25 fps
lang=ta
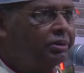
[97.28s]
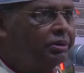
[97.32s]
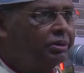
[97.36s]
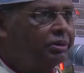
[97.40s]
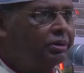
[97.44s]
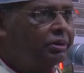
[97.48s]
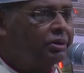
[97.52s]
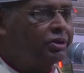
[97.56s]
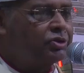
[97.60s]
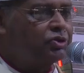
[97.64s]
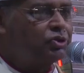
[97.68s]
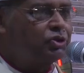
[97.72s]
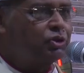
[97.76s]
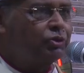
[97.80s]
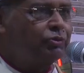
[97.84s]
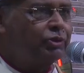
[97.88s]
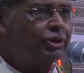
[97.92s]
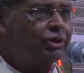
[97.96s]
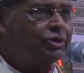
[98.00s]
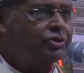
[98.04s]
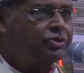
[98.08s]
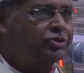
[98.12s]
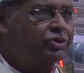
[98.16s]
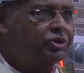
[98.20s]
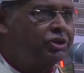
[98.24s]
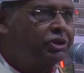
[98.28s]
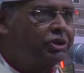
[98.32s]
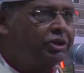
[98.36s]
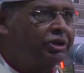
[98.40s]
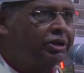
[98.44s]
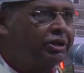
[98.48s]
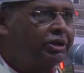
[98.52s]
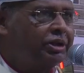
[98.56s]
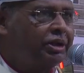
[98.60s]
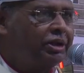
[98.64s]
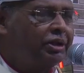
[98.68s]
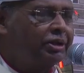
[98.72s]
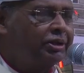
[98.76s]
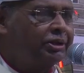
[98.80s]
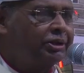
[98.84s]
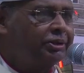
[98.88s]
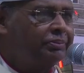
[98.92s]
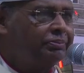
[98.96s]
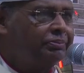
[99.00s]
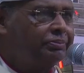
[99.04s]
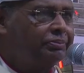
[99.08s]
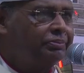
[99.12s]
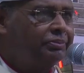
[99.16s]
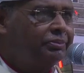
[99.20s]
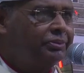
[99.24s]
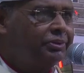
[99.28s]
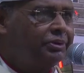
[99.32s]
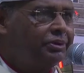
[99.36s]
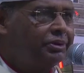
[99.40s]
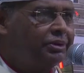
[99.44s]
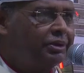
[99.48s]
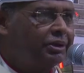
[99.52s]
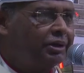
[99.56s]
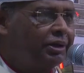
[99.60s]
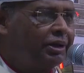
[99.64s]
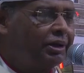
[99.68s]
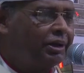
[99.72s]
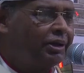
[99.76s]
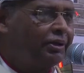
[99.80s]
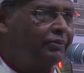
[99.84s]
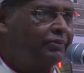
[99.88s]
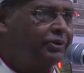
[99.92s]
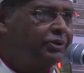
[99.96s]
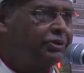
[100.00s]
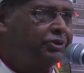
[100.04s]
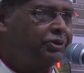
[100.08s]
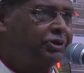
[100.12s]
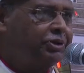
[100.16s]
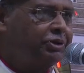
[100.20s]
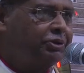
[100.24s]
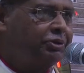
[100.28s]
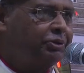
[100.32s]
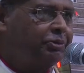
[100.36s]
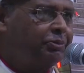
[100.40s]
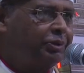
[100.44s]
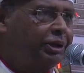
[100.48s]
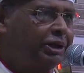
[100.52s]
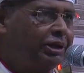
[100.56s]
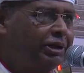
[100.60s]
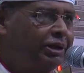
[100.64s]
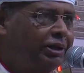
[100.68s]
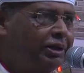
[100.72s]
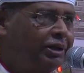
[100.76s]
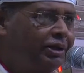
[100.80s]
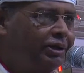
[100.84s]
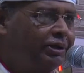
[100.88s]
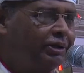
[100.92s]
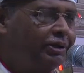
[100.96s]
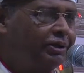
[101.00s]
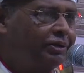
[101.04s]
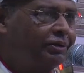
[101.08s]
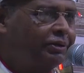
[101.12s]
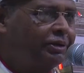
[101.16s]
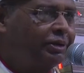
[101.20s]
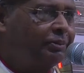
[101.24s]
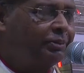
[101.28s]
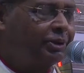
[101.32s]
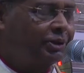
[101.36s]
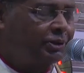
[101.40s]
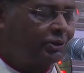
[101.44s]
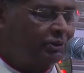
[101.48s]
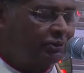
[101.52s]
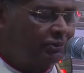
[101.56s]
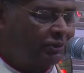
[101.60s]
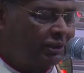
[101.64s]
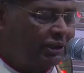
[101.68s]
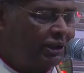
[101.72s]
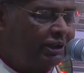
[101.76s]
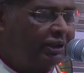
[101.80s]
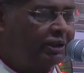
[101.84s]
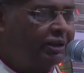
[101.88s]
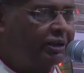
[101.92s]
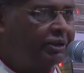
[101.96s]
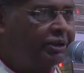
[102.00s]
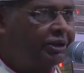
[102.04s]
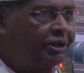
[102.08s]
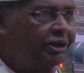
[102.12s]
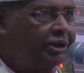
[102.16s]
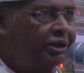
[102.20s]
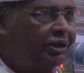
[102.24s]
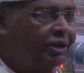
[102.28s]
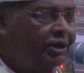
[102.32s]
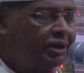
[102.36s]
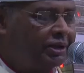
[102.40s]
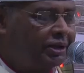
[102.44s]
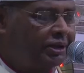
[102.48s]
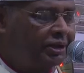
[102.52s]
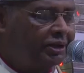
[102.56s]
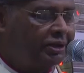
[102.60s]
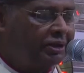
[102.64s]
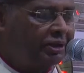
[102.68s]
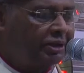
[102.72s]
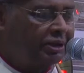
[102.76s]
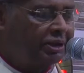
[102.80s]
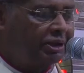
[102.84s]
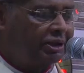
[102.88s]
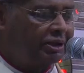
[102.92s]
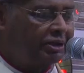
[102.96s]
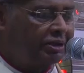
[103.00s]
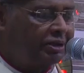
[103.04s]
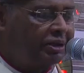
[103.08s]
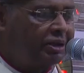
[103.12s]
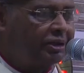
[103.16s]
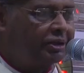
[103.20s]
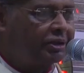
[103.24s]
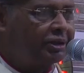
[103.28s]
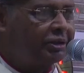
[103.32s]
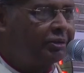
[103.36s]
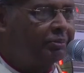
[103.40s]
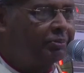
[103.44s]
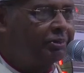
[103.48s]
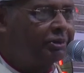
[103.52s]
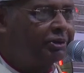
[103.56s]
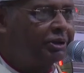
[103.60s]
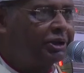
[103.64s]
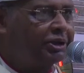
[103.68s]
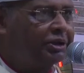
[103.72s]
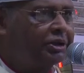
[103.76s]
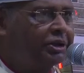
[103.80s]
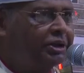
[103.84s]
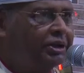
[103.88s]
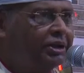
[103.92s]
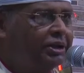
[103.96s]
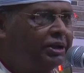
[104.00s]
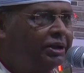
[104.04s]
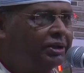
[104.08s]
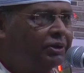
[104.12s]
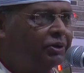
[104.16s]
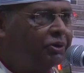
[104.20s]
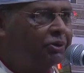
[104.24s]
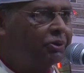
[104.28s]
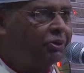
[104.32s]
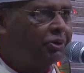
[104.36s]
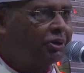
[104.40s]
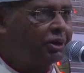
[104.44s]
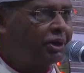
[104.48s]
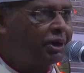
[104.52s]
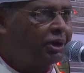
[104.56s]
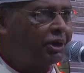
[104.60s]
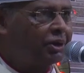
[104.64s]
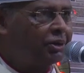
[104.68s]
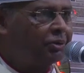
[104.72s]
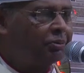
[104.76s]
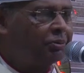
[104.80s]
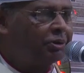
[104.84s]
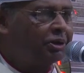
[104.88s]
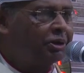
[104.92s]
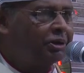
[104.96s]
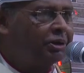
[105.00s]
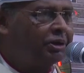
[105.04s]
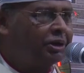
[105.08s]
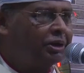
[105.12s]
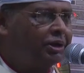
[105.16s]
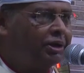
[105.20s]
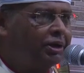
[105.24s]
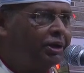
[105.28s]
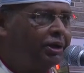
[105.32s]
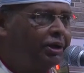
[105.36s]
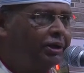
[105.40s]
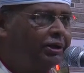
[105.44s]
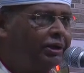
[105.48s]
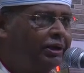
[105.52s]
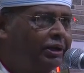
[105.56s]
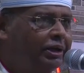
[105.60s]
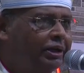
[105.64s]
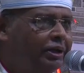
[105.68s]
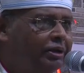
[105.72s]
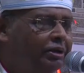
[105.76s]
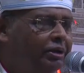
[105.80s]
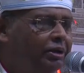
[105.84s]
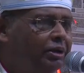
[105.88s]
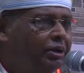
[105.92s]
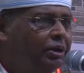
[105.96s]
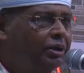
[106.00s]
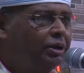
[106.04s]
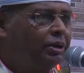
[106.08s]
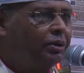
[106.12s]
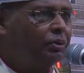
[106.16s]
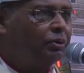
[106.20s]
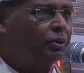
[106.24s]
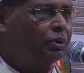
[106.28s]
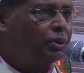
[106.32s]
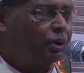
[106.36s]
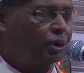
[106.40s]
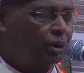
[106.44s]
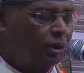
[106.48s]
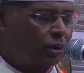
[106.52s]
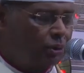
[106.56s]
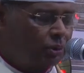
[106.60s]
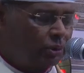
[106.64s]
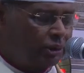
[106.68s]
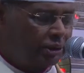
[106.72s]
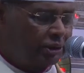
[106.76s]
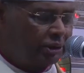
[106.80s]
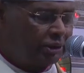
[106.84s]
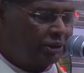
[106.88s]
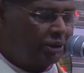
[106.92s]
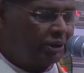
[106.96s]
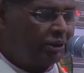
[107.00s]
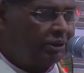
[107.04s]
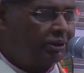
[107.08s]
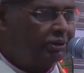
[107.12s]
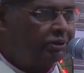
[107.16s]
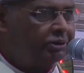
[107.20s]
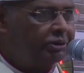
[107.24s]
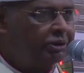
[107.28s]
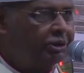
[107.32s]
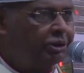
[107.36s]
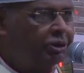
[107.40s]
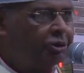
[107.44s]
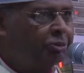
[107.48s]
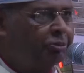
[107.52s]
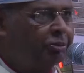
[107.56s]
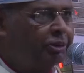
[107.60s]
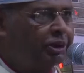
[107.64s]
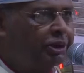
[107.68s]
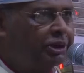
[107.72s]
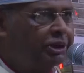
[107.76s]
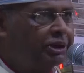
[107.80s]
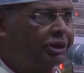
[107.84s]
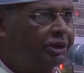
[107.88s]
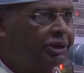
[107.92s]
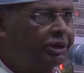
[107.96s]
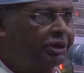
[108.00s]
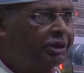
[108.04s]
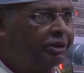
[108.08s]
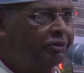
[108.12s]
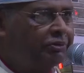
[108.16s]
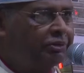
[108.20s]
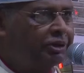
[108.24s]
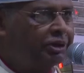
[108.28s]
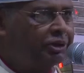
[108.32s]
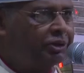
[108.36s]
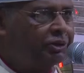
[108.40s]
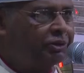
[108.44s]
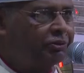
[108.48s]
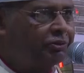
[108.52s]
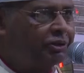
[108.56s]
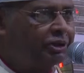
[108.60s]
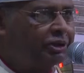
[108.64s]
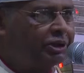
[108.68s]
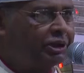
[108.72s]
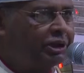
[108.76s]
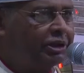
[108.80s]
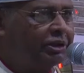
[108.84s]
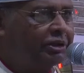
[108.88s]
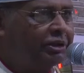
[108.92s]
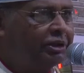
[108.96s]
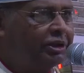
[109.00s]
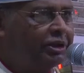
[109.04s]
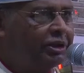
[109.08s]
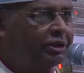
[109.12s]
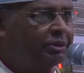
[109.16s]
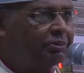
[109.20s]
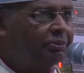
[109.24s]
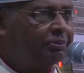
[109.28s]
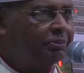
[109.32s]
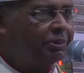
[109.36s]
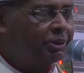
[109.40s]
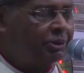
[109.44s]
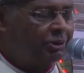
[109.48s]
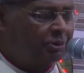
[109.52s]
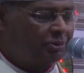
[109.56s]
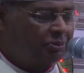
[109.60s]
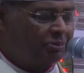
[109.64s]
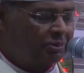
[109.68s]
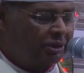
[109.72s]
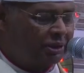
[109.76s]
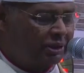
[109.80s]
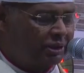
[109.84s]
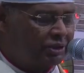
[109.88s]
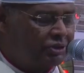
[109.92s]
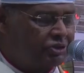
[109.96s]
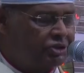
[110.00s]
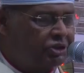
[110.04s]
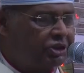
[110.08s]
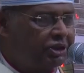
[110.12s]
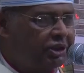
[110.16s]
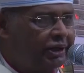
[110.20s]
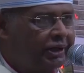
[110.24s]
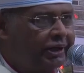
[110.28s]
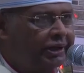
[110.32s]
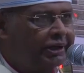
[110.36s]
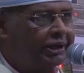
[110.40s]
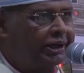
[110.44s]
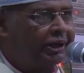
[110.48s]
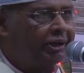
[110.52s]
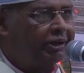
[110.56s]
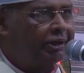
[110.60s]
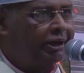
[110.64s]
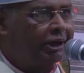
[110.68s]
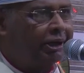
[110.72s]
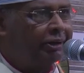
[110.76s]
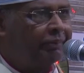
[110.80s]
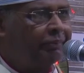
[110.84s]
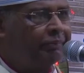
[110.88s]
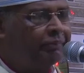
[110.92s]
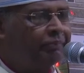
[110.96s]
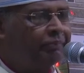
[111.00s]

கிறிஸ்துவின் சீடராக எல்லாவற்றிற்கும் மேலாக நமக்கு வழிகாட்டியாக இருக்கின்றார் என்பதை கொண்டாடும் இந்நன்னாளிலே உங்களுடன் இருந்து இப்பலியை நிறைவேற்றுவதில் பெரும் மகிழ்ச்சி அடைகின்றேன்